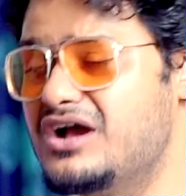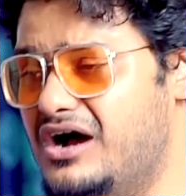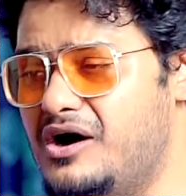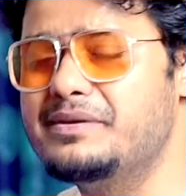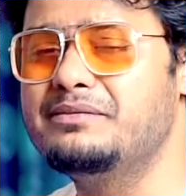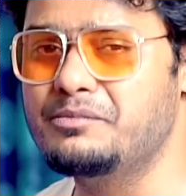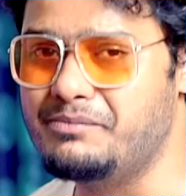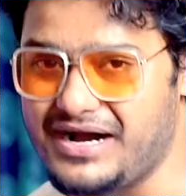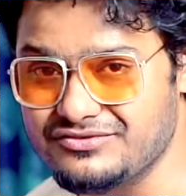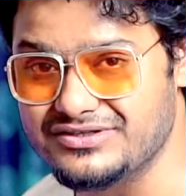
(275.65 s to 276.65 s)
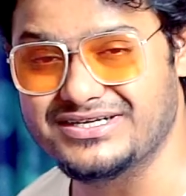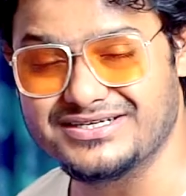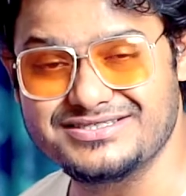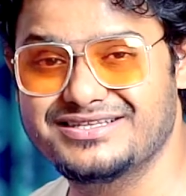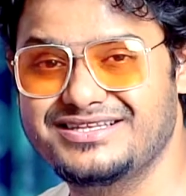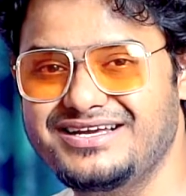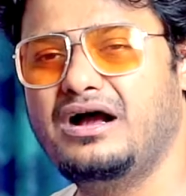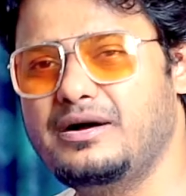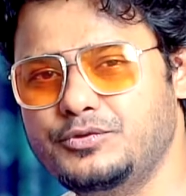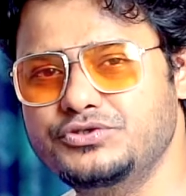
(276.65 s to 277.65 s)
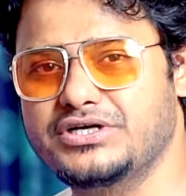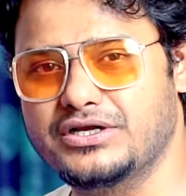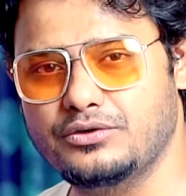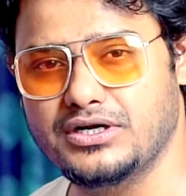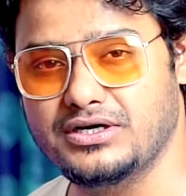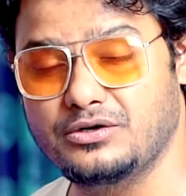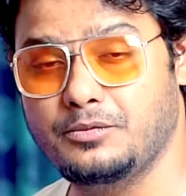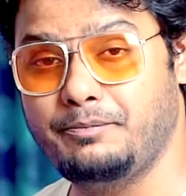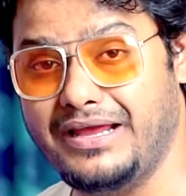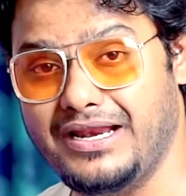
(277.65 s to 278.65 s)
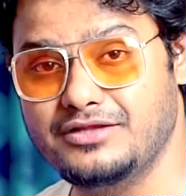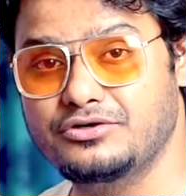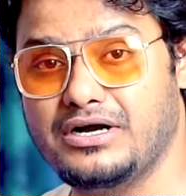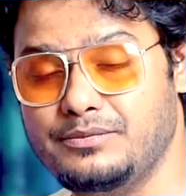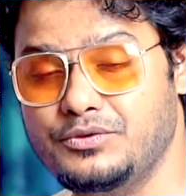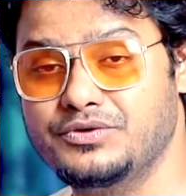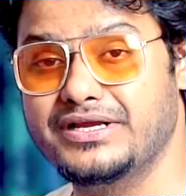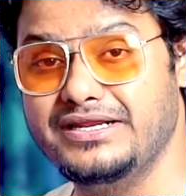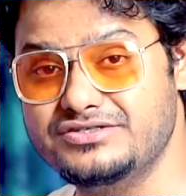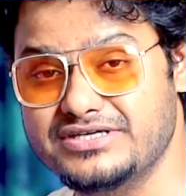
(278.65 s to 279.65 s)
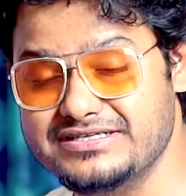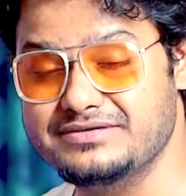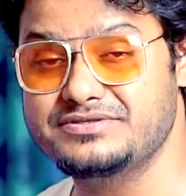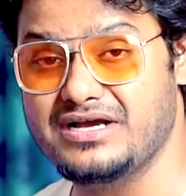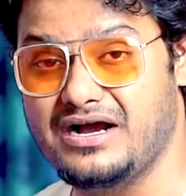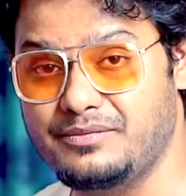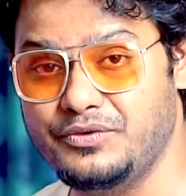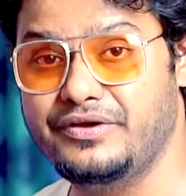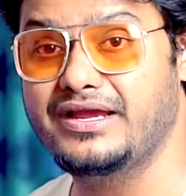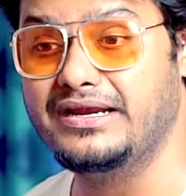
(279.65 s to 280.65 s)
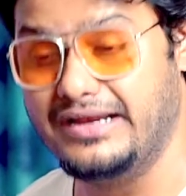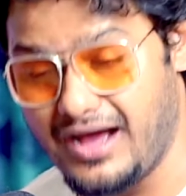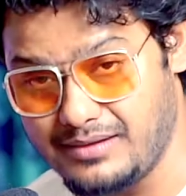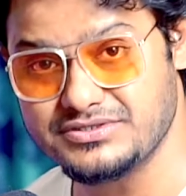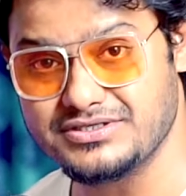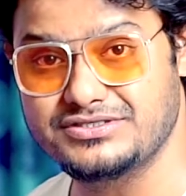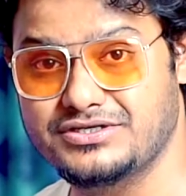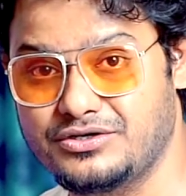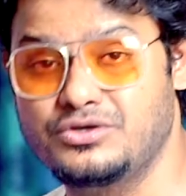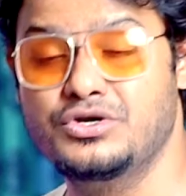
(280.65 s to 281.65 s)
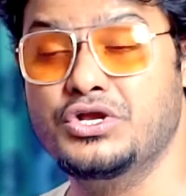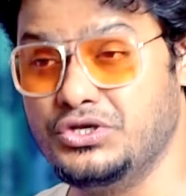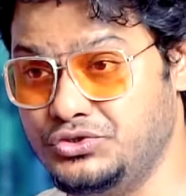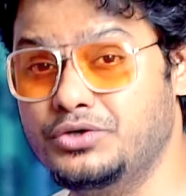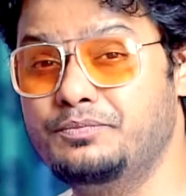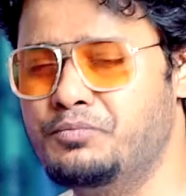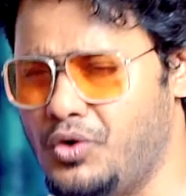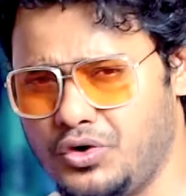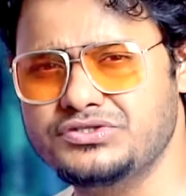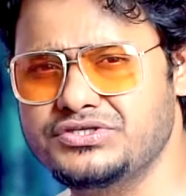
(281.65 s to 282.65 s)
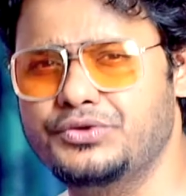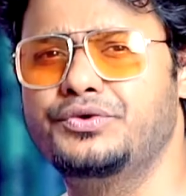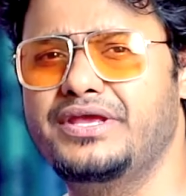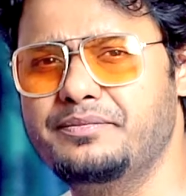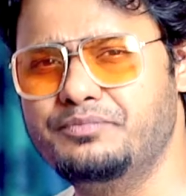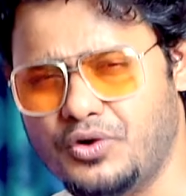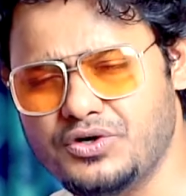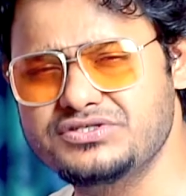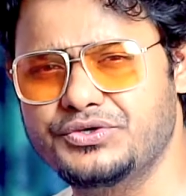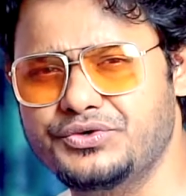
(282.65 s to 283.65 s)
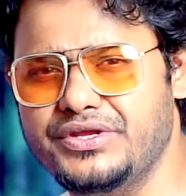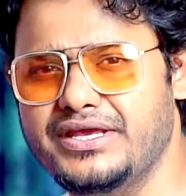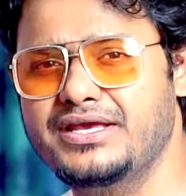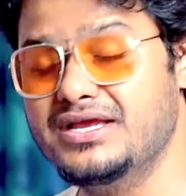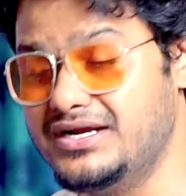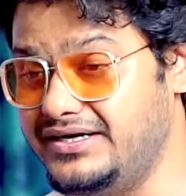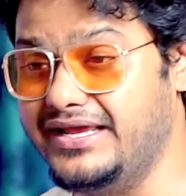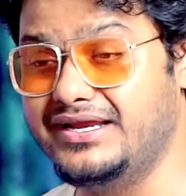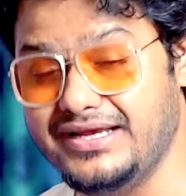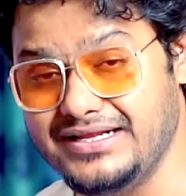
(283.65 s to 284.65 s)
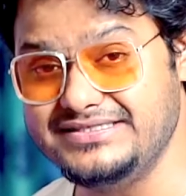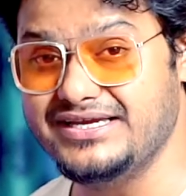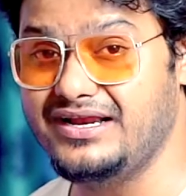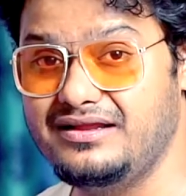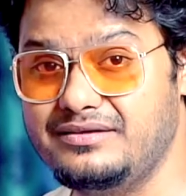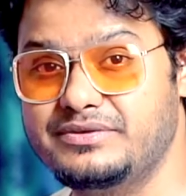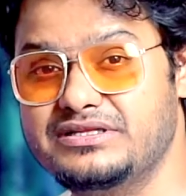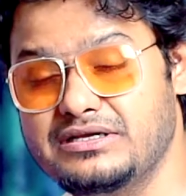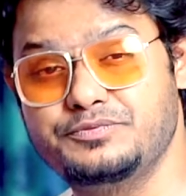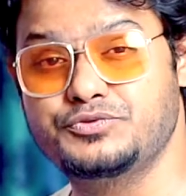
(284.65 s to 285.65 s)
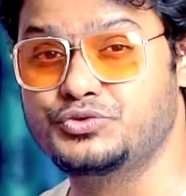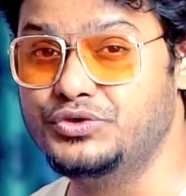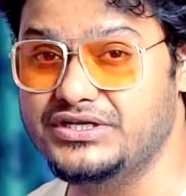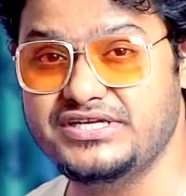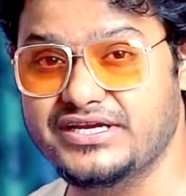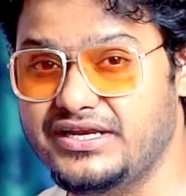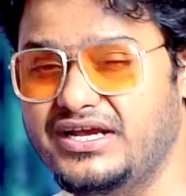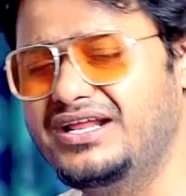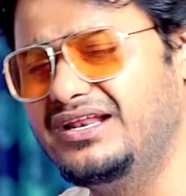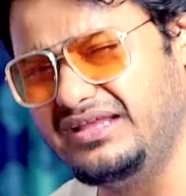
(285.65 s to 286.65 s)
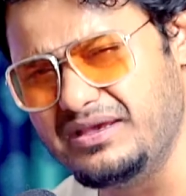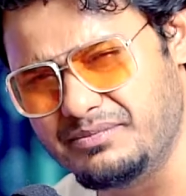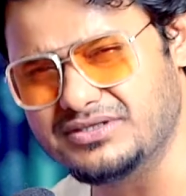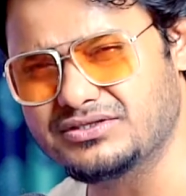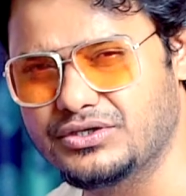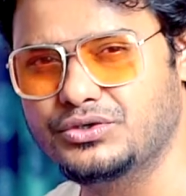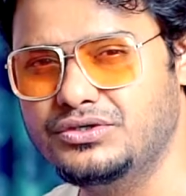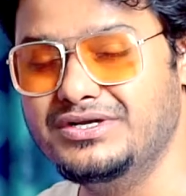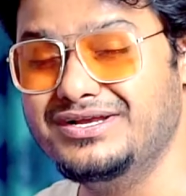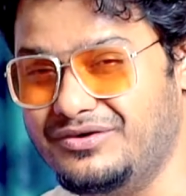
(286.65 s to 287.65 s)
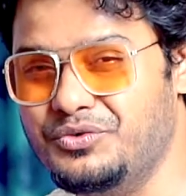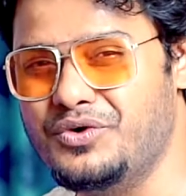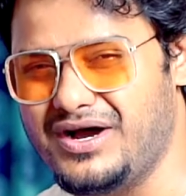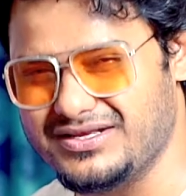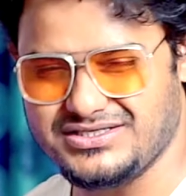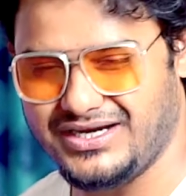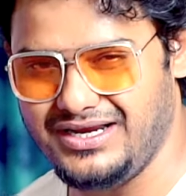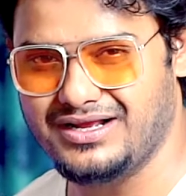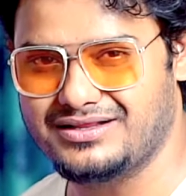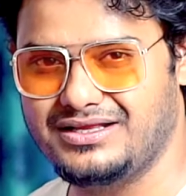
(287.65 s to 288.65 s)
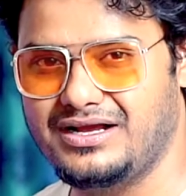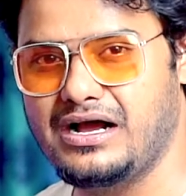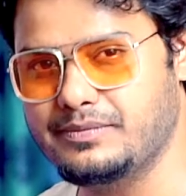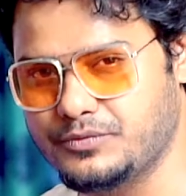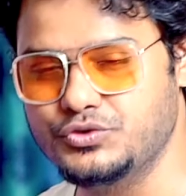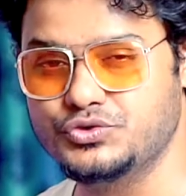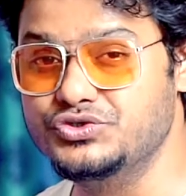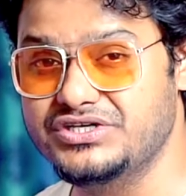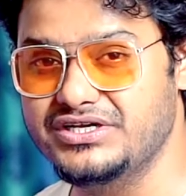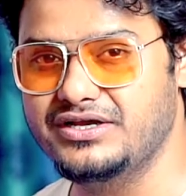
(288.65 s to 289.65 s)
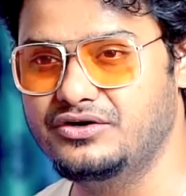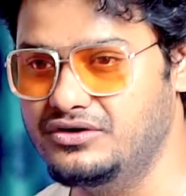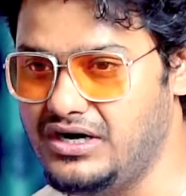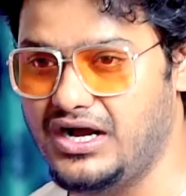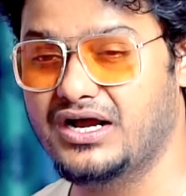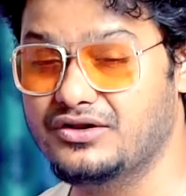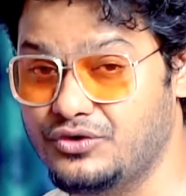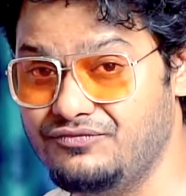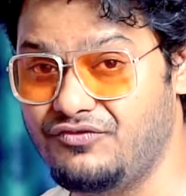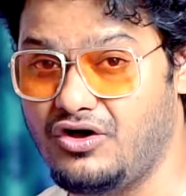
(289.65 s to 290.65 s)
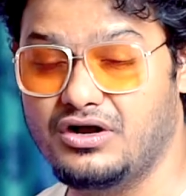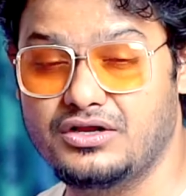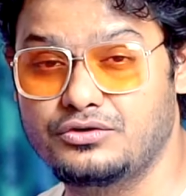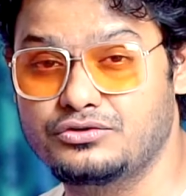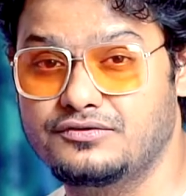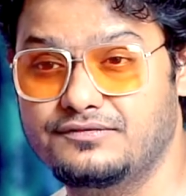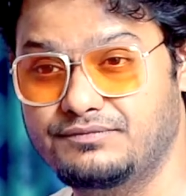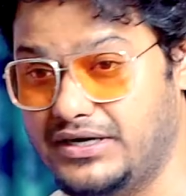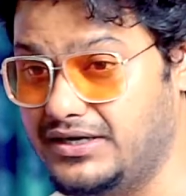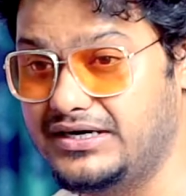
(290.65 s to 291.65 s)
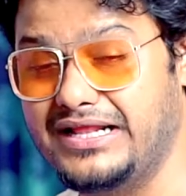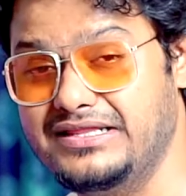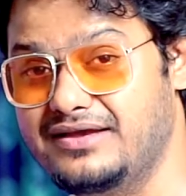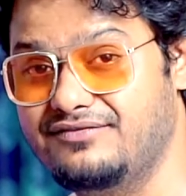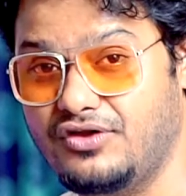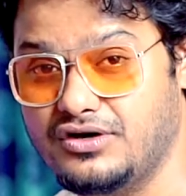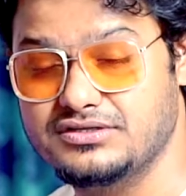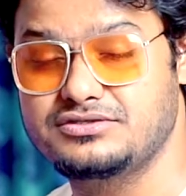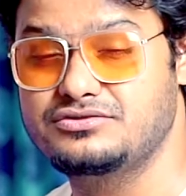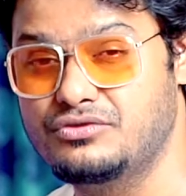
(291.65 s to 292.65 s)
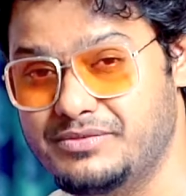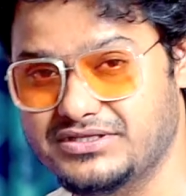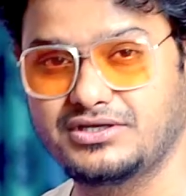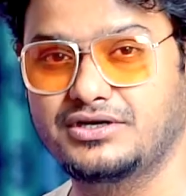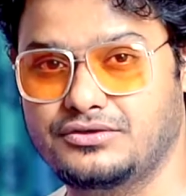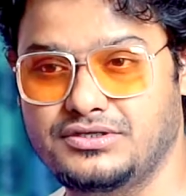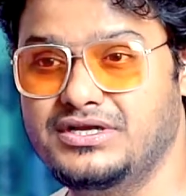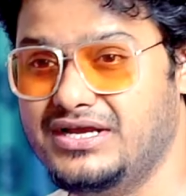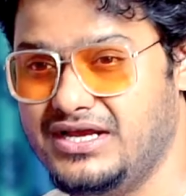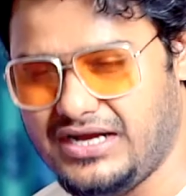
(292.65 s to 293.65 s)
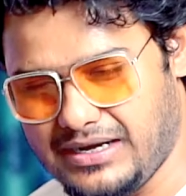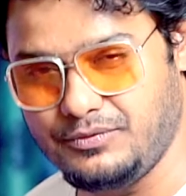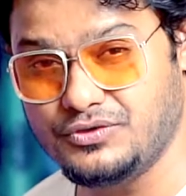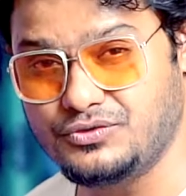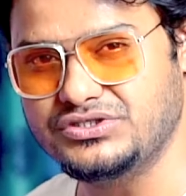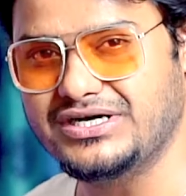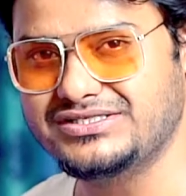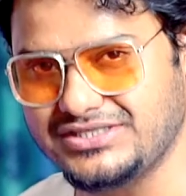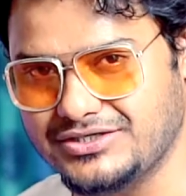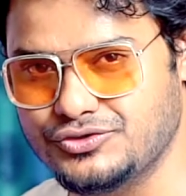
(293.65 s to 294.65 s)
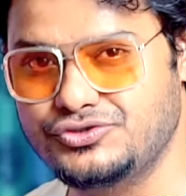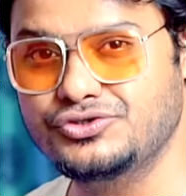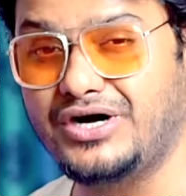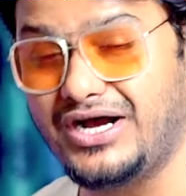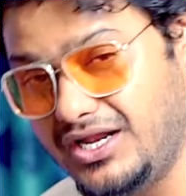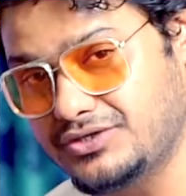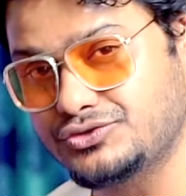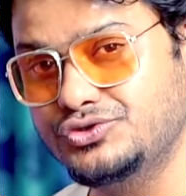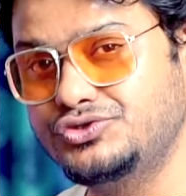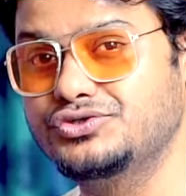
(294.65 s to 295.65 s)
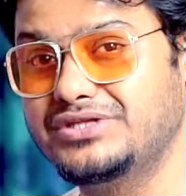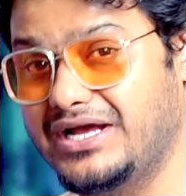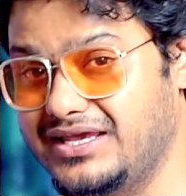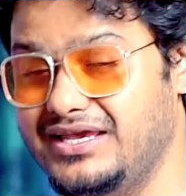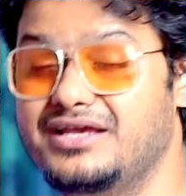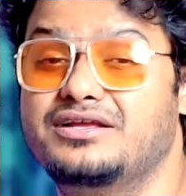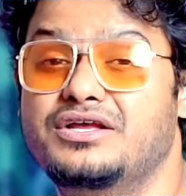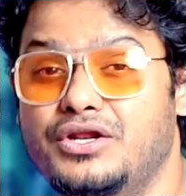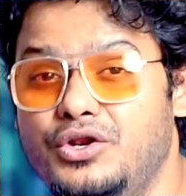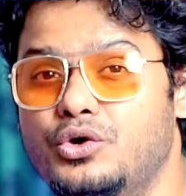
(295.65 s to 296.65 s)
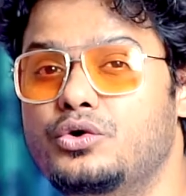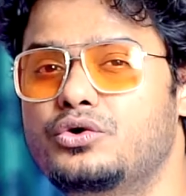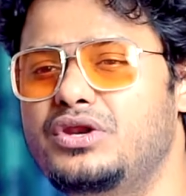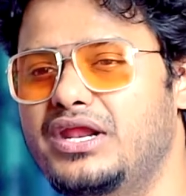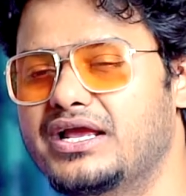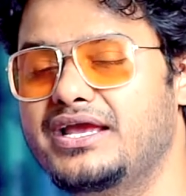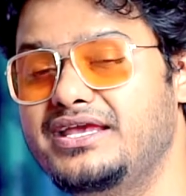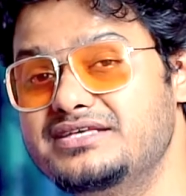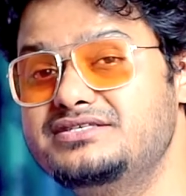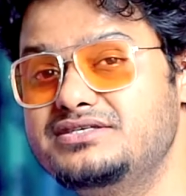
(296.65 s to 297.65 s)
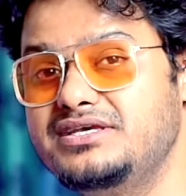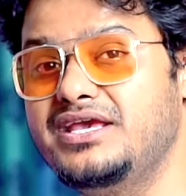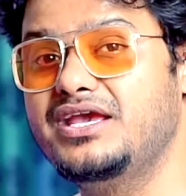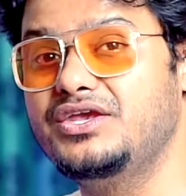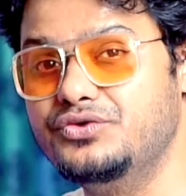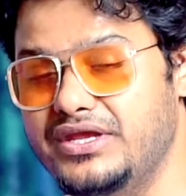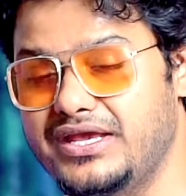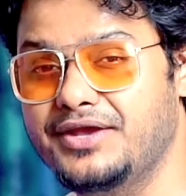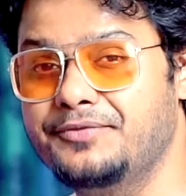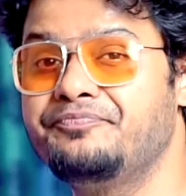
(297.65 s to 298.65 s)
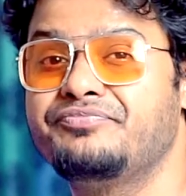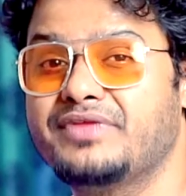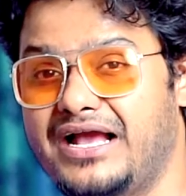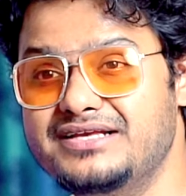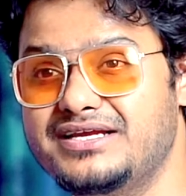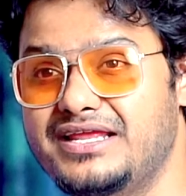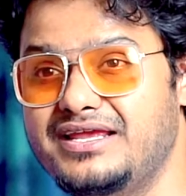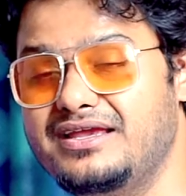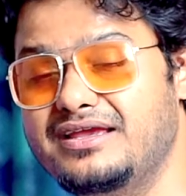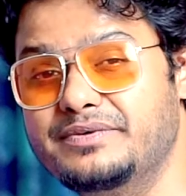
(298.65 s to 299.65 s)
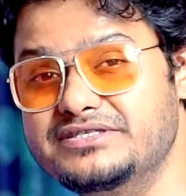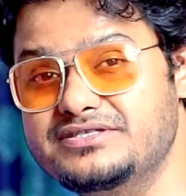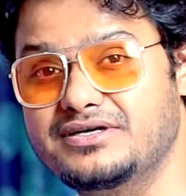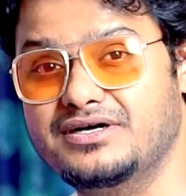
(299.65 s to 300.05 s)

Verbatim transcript: वहाँ पर हम लोग बात बात कर सकते हैं आप कुछ करो ना करो पहले तो आप लोगों के नीच के हिसाब से आप लोग एक नाम सर्च करो जो बहुत ज़रूरी है बहुत ज़रूरी है टेक्निकल चैनल है मतलब सूरज टेक्निकल ये मत करो वो अच्छा नहीं लगता आप खुद सोच के देखो अगर कोई ब्लॉगर हो तो वो डाल दिया ब्लॉग्स वो मत करो आप लोग कुछ अच्छा सोचो अलग सोचो ताकि लोगों को लगे ये ये यूनिक है ऐसा नहीं कि बस